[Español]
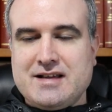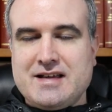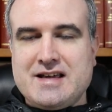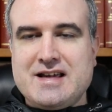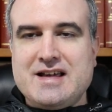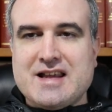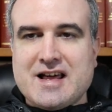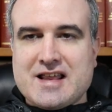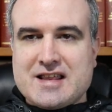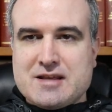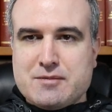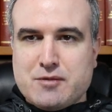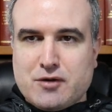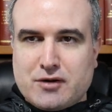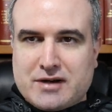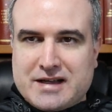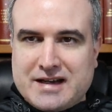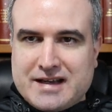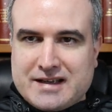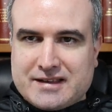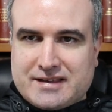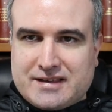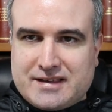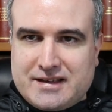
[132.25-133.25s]
y la
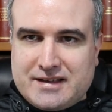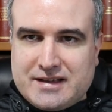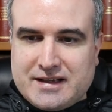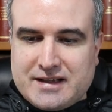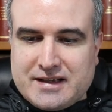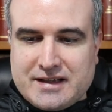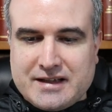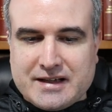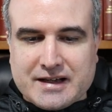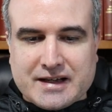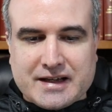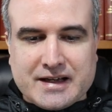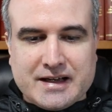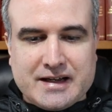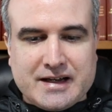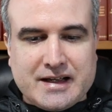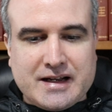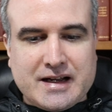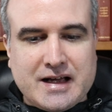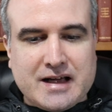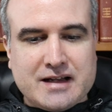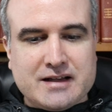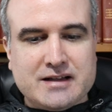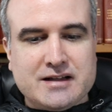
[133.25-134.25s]
democracia en
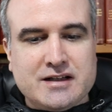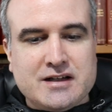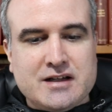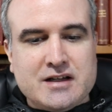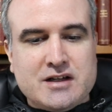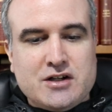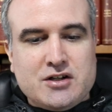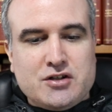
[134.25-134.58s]
general.